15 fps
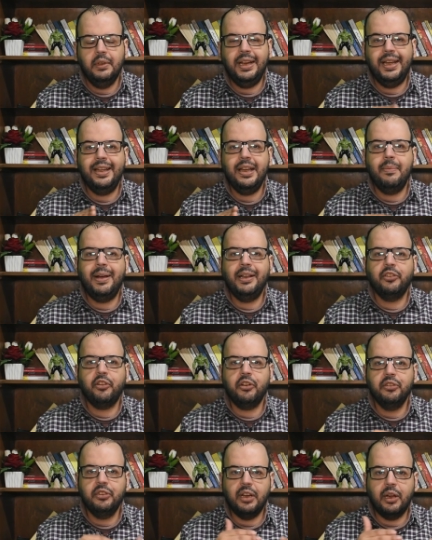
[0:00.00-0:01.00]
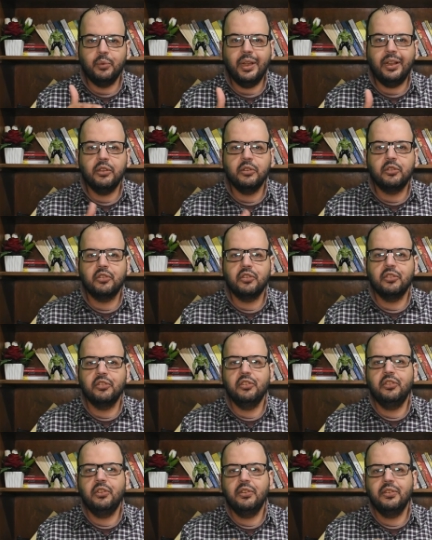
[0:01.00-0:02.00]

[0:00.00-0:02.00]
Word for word: الحقيقه مع تردي الأوضاع الاقتصاديه